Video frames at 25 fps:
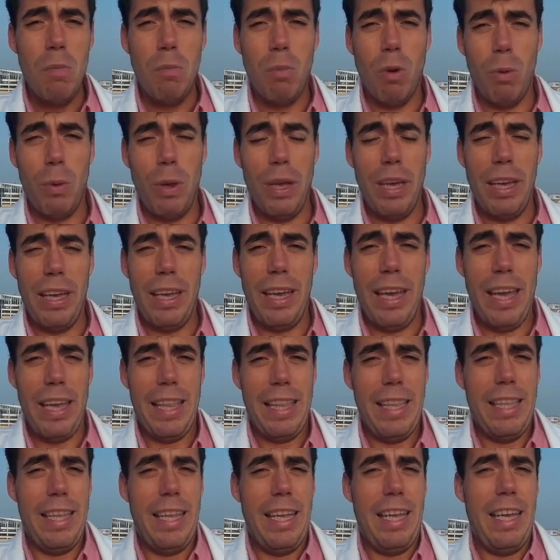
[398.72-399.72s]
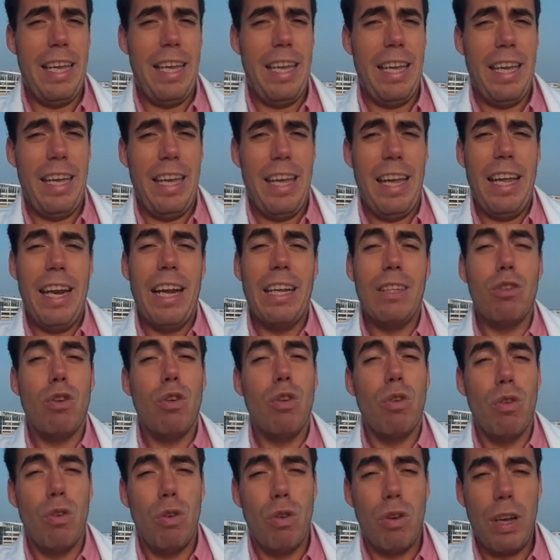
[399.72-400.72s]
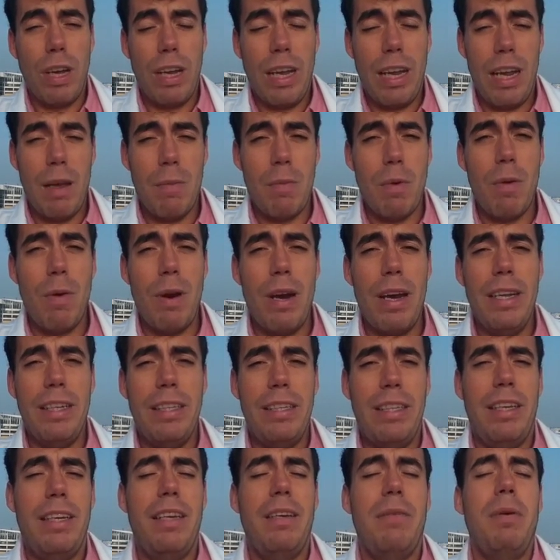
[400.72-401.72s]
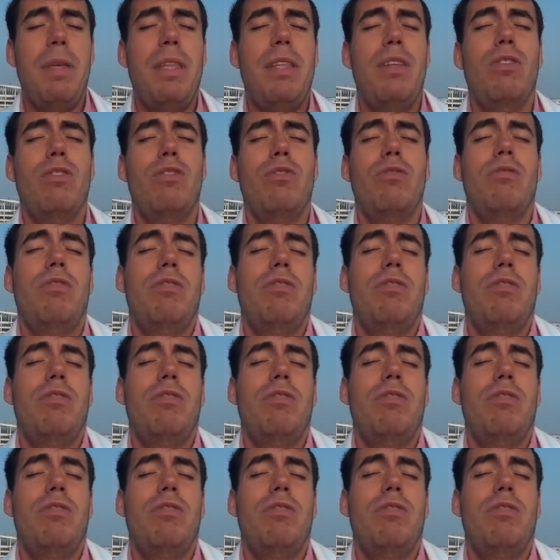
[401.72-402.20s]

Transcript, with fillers: Pues bien, este era todo lo que queríamos hablar en este vídeo